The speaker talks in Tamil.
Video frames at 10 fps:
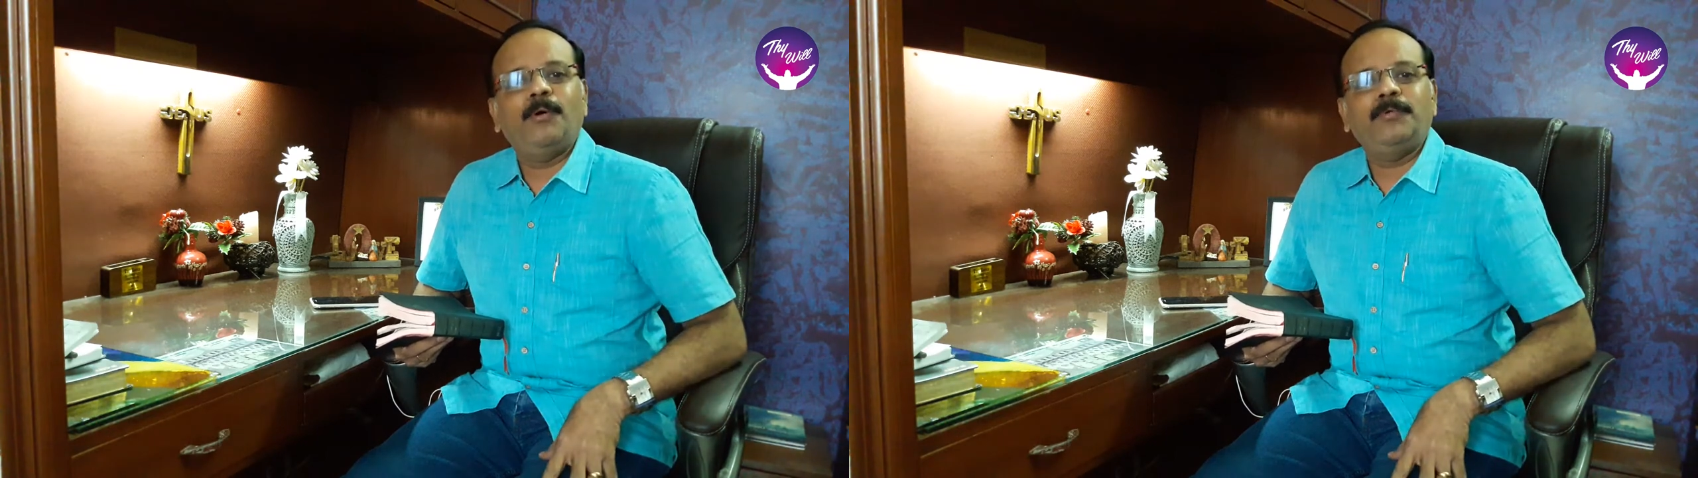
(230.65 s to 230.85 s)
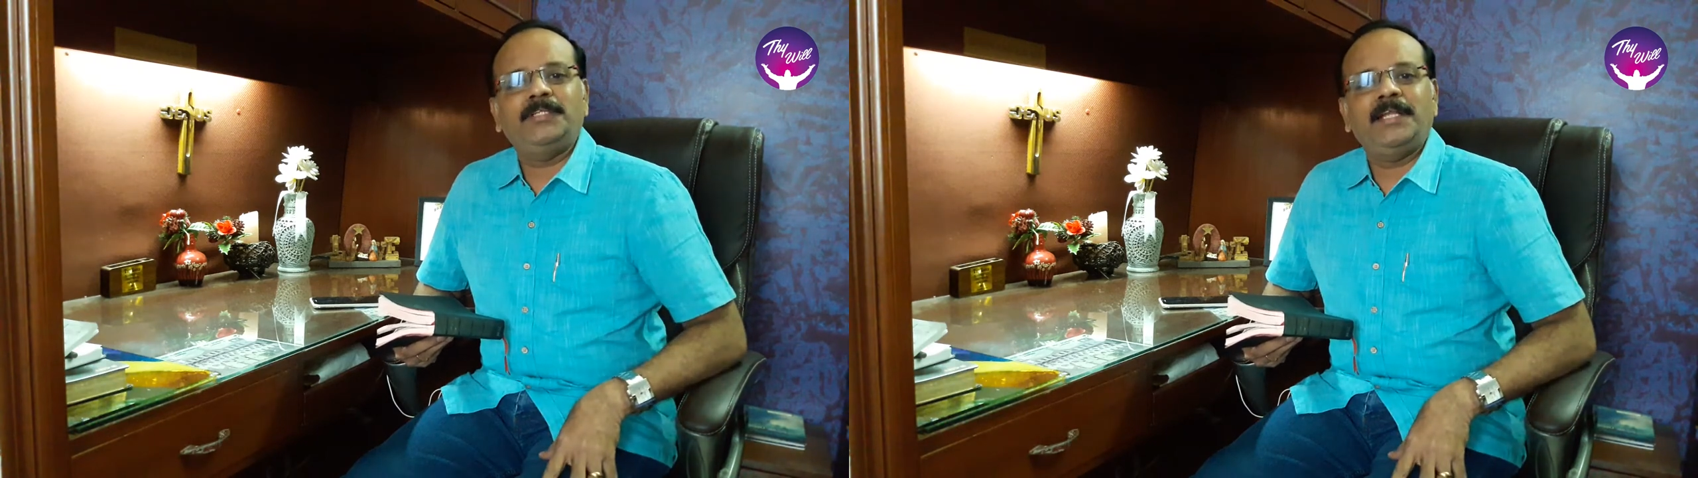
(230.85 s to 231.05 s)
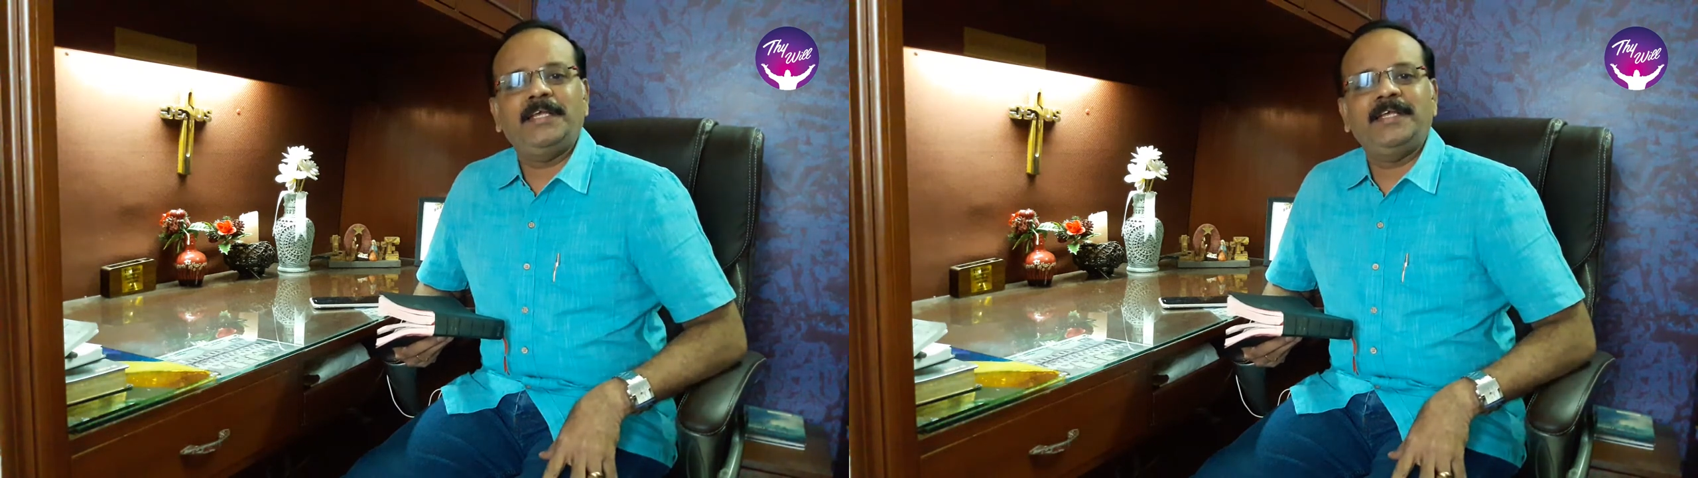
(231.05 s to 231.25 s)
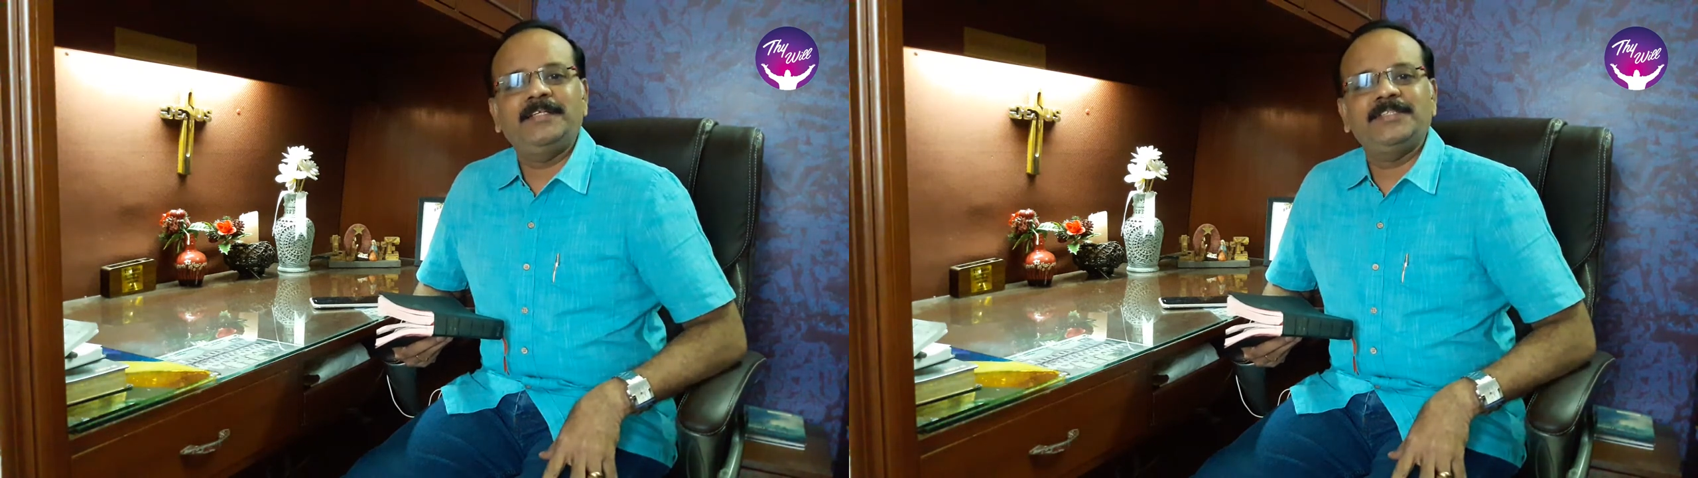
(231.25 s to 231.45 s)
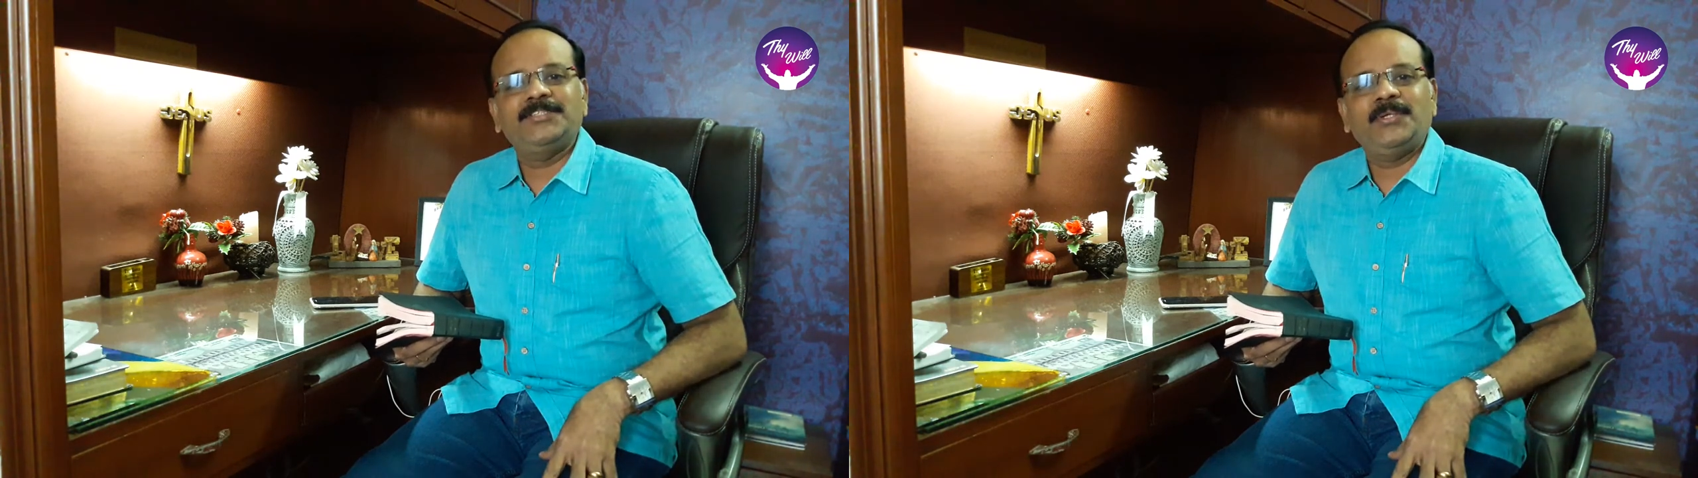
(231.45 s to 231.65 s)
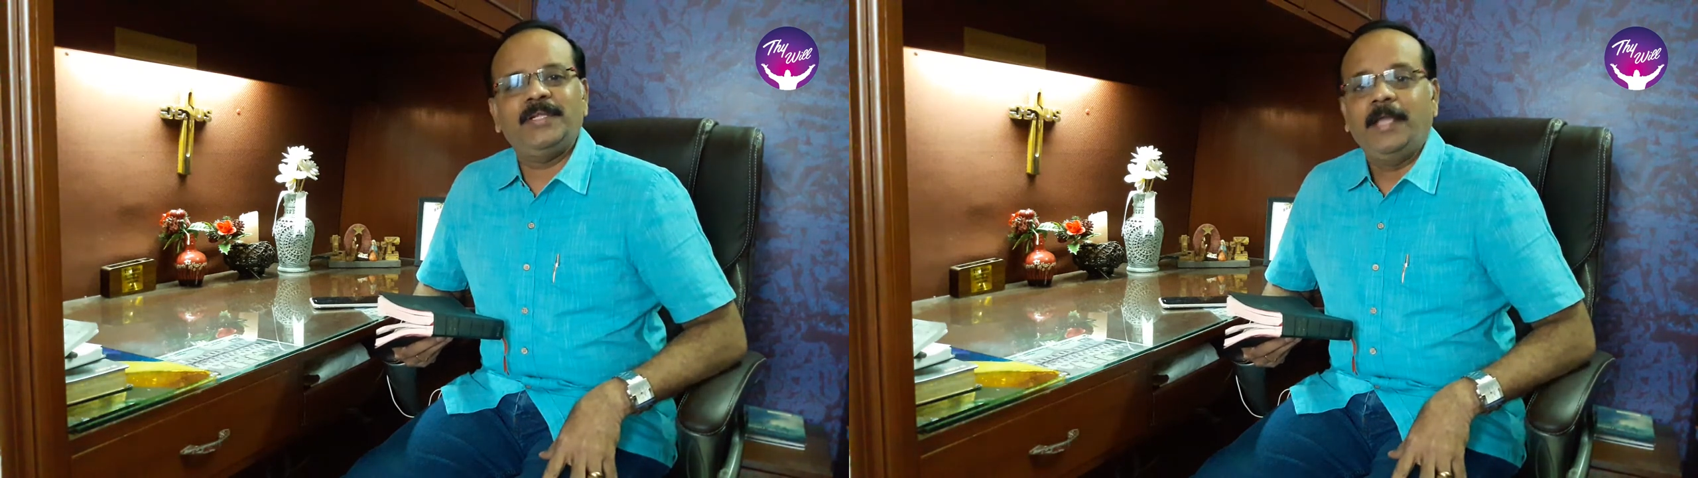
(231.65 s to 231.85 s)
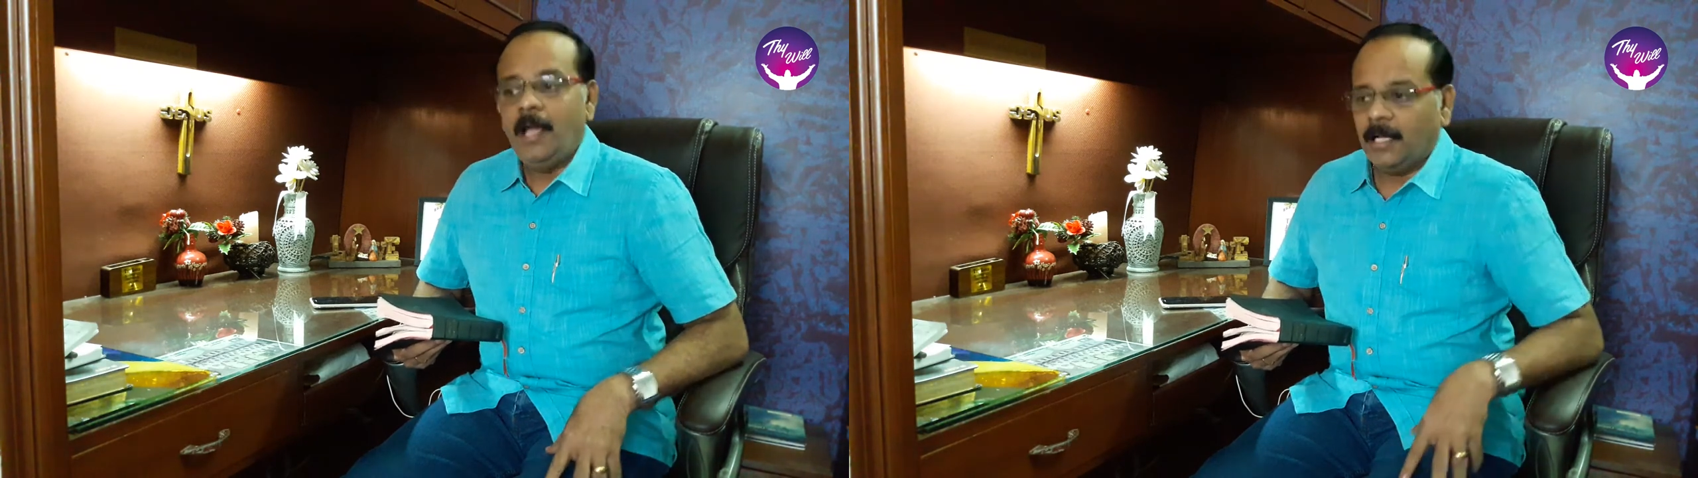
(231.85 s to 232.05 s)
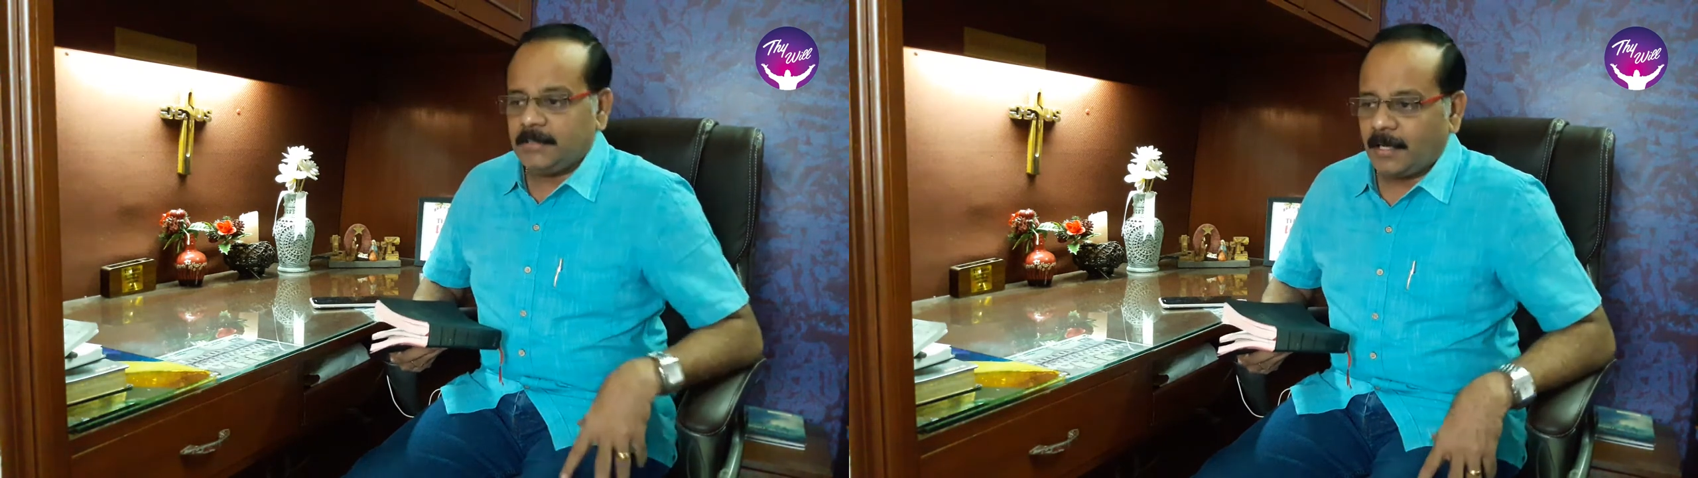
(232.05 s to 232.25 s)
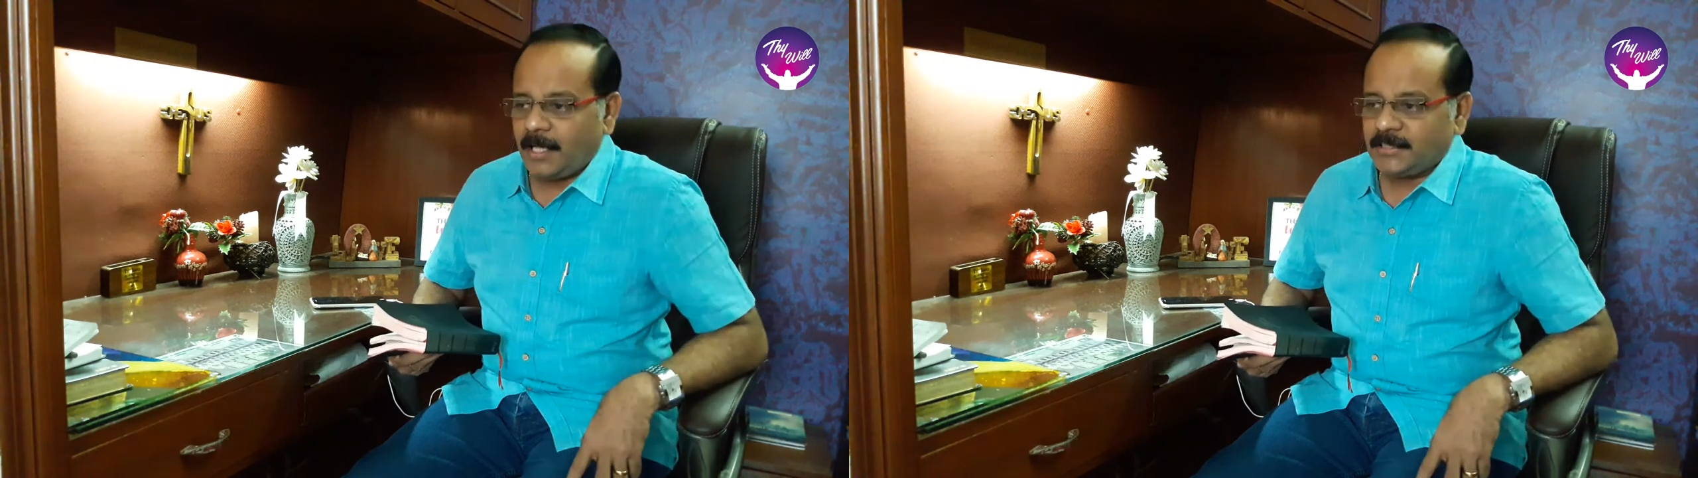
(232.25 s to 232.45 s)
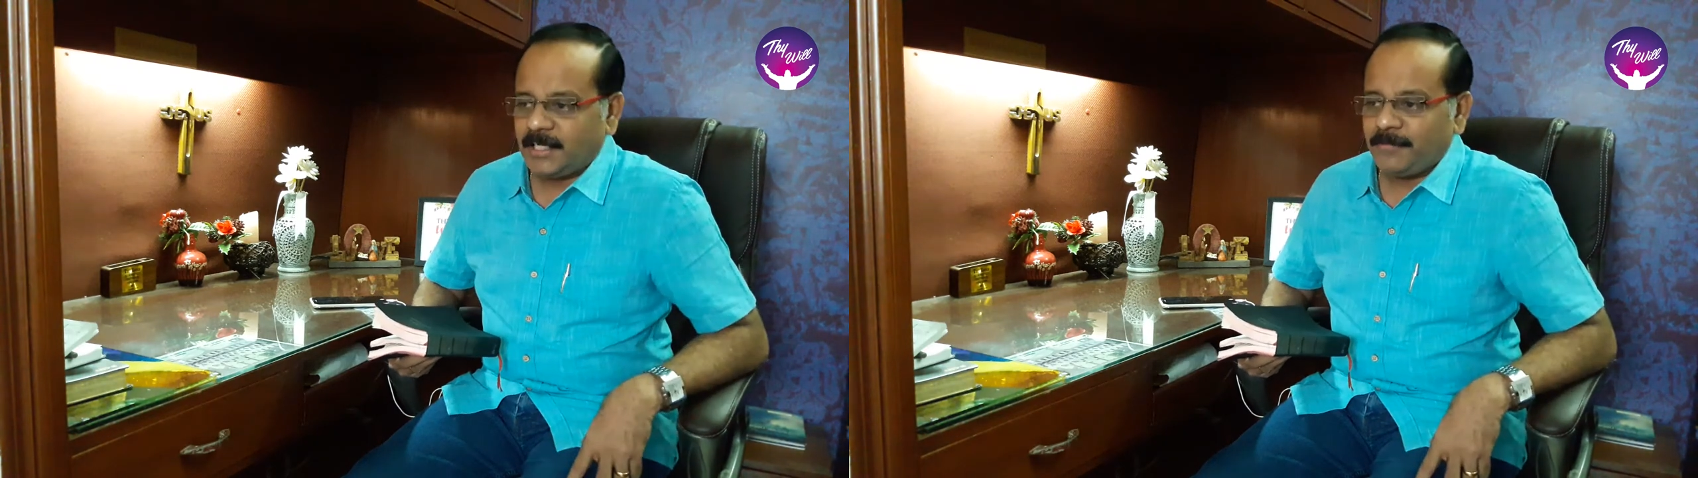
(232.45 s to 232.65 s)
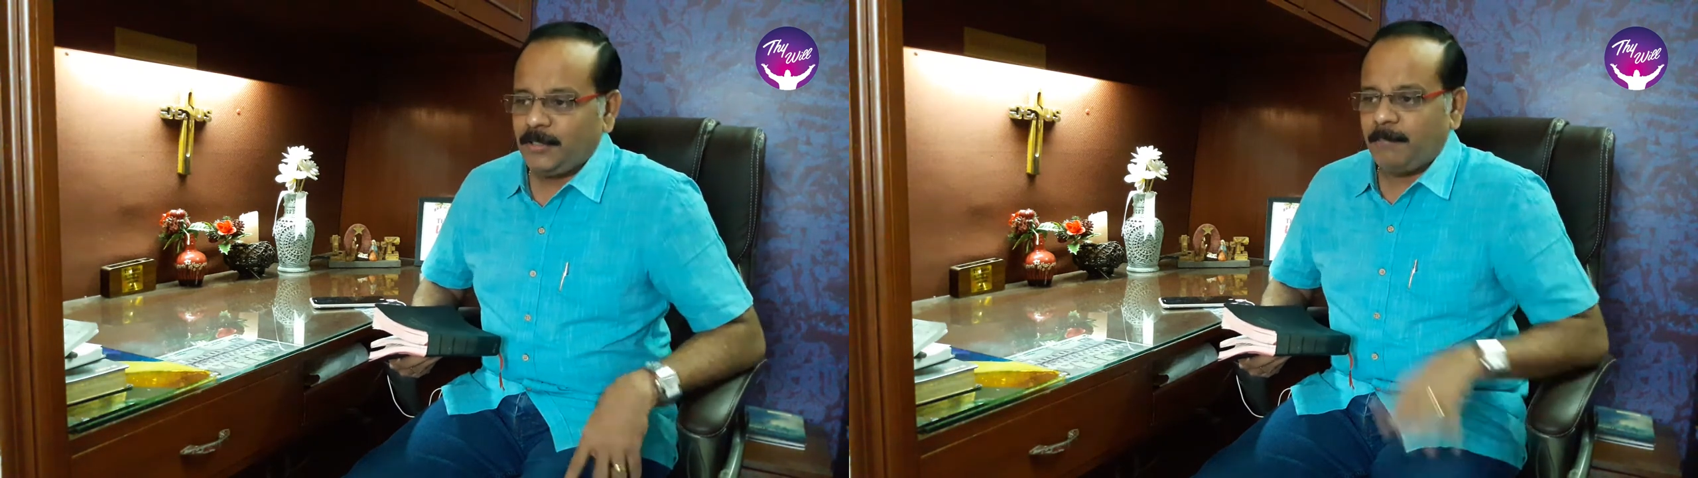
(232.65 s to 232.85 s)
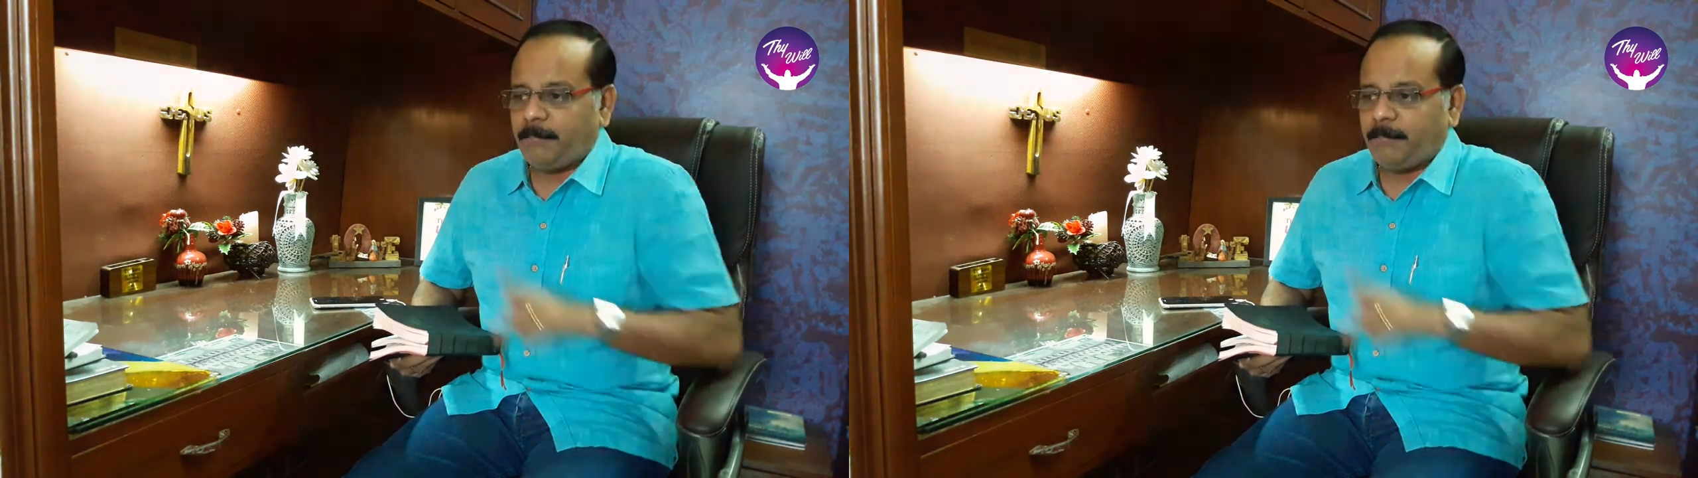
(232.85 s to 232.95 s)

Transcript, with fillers: போவதில்லை என்று சொல்லி அந்த ராஜா வந்து